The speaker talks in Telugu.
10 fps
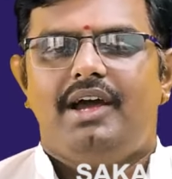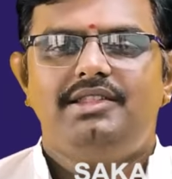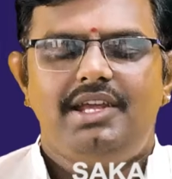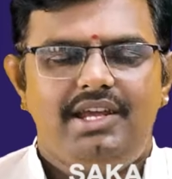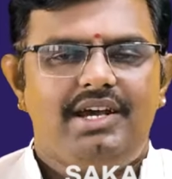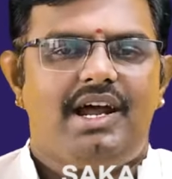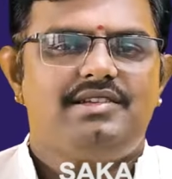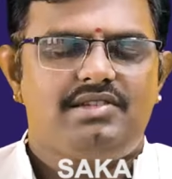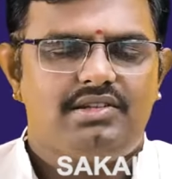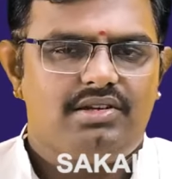అయితే ఈ
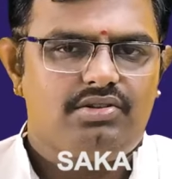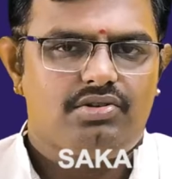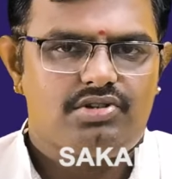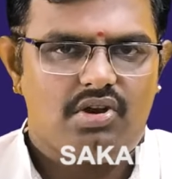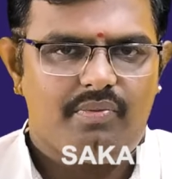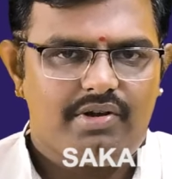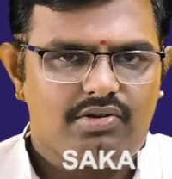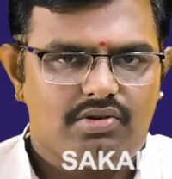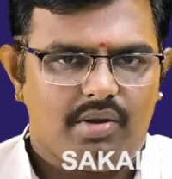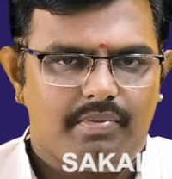గ్రహస్థితిని దృష్టిలో
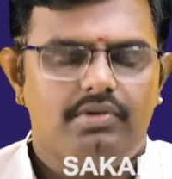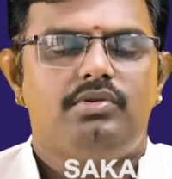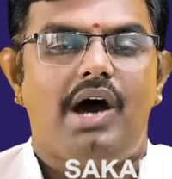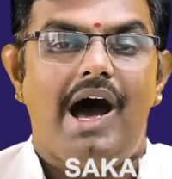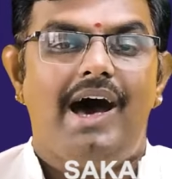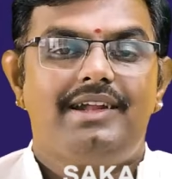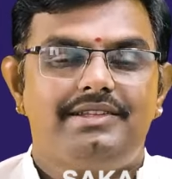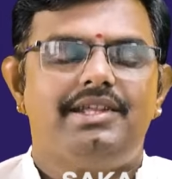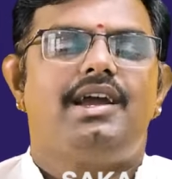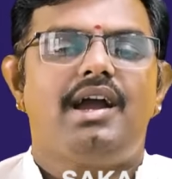పెట్టుకున్నప్పుడు
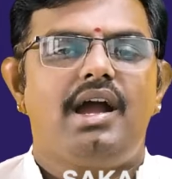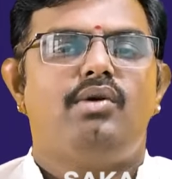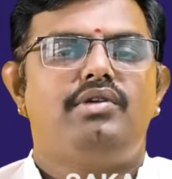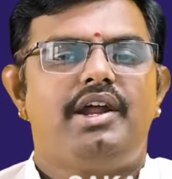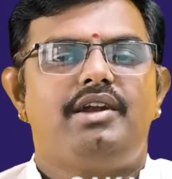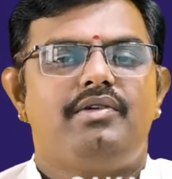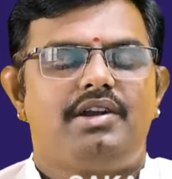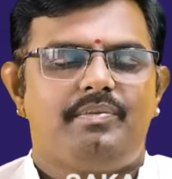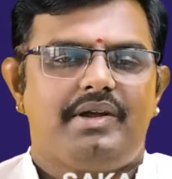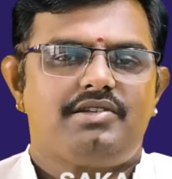ఆర్థికంగా
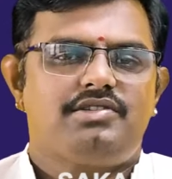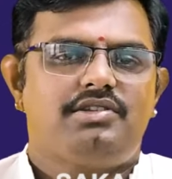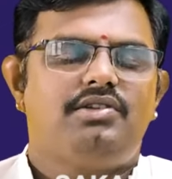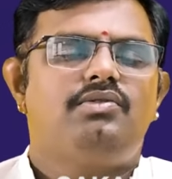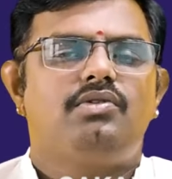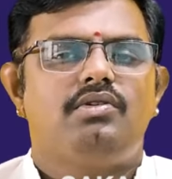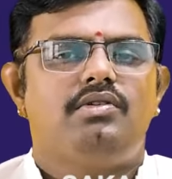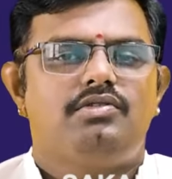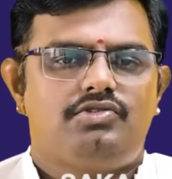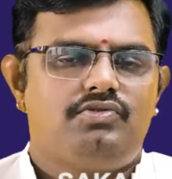ఉండేటువంటి పరిస్థితులు
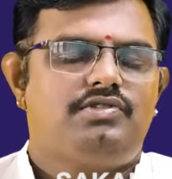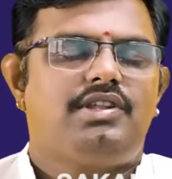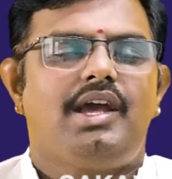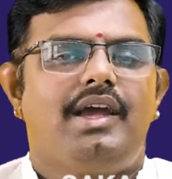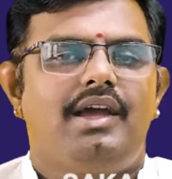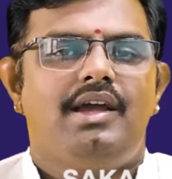చూస్తే